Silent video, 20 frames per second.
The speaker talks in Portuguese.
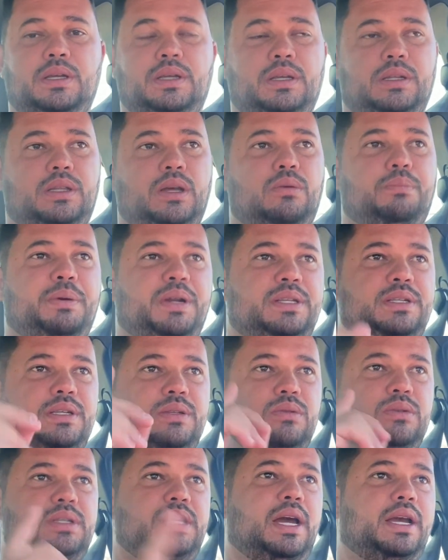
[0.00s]
Então
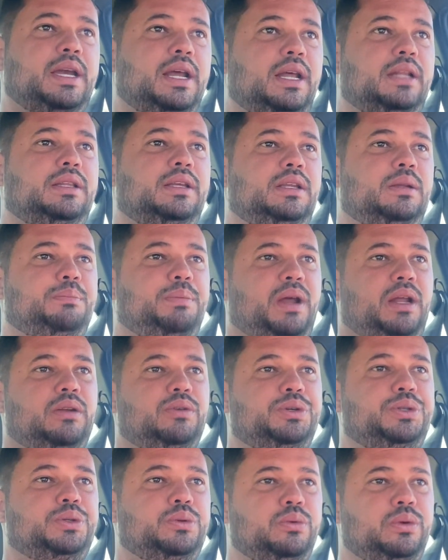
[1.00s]
precisa usar aquela tinta para não
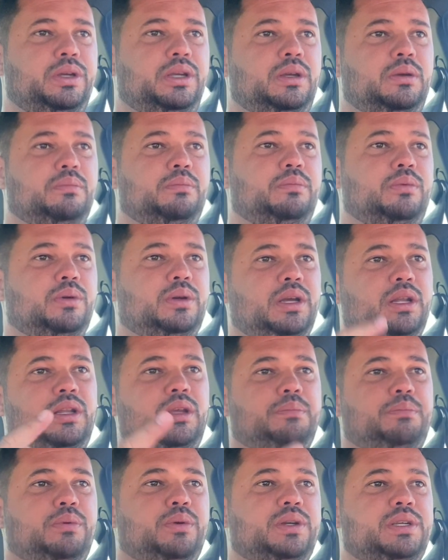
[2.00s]
instruir, porque
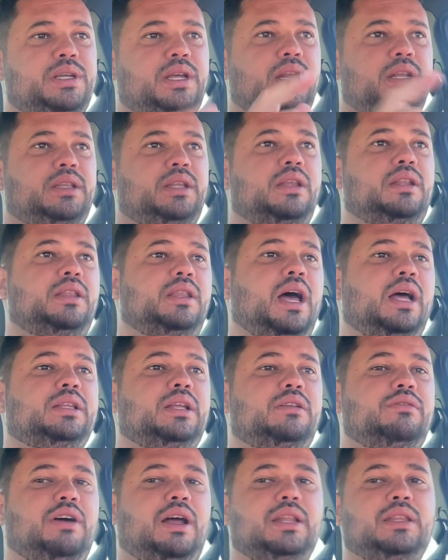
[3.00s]
depois ela tem data
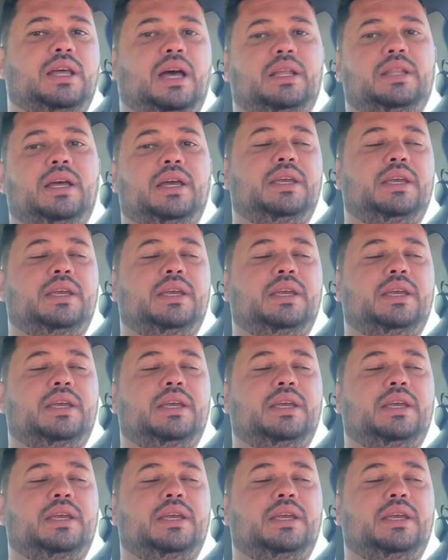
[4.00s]
de validade.